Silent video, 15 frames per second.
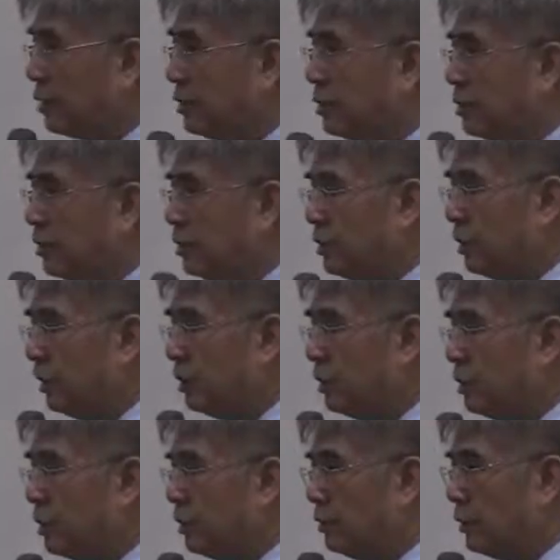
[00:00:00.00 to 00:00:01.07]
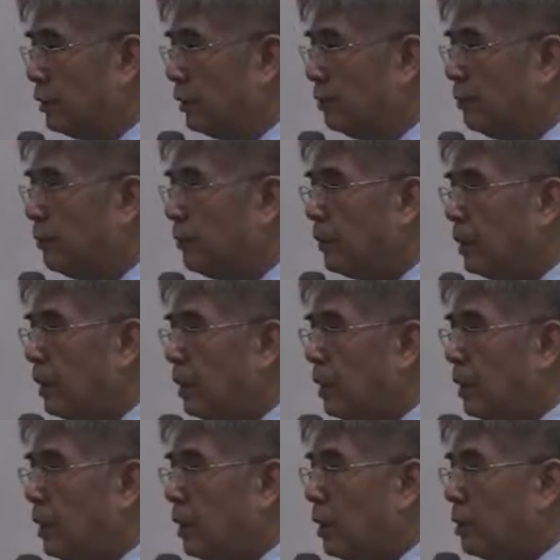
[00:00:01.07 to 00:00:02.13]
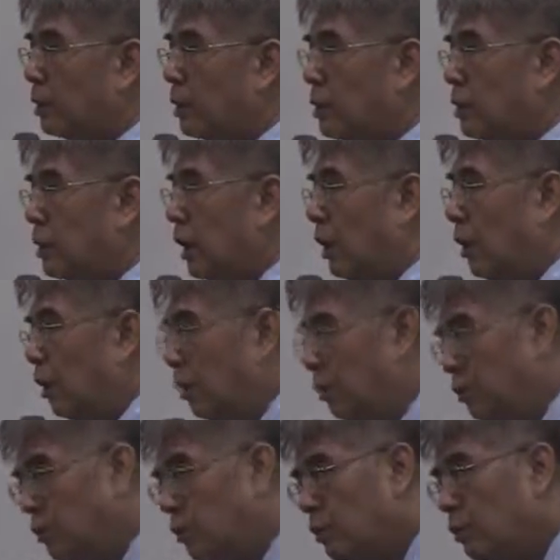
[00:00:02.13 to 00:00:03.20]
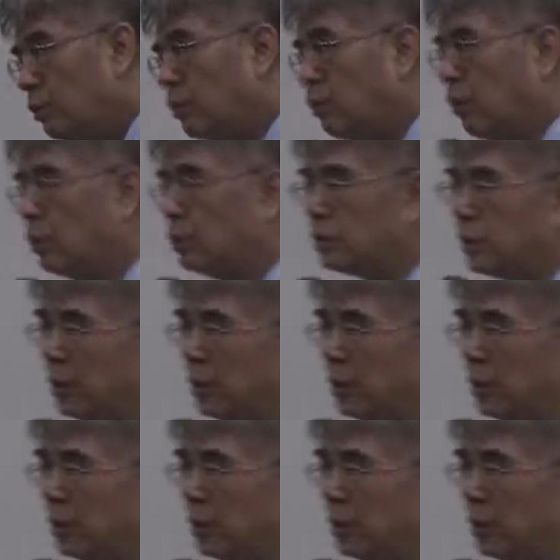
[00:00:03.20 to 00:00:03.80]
一个的值也会比较低。所以前后有